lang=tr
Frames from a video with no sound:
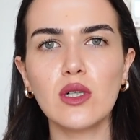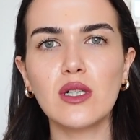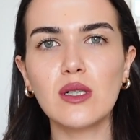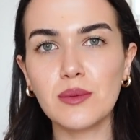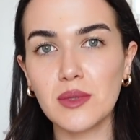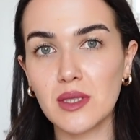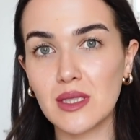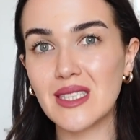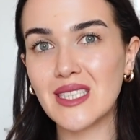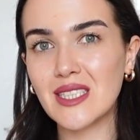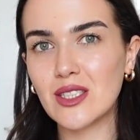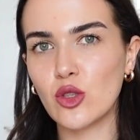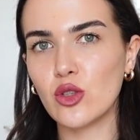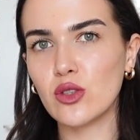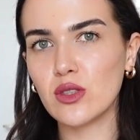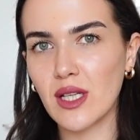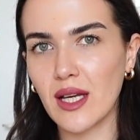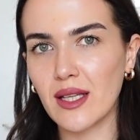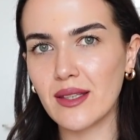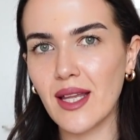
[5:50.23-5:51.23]
Kırmızı
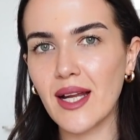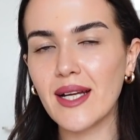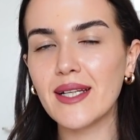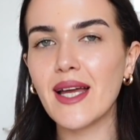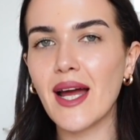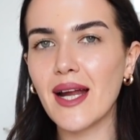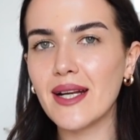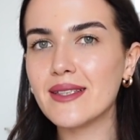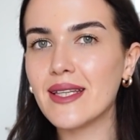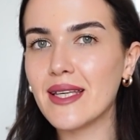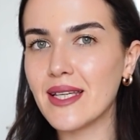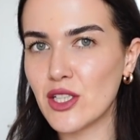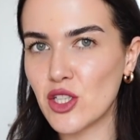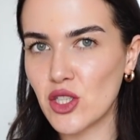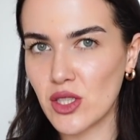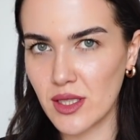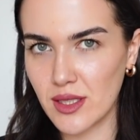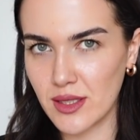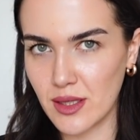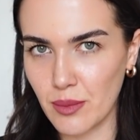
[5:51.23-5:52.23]
dikdörtgenler yer
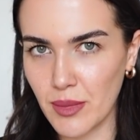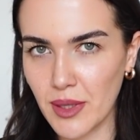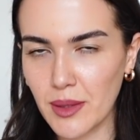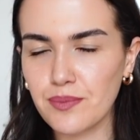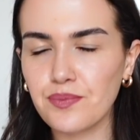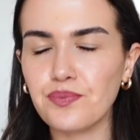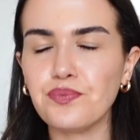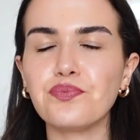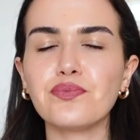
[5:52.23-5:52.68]
değiştirdi mi?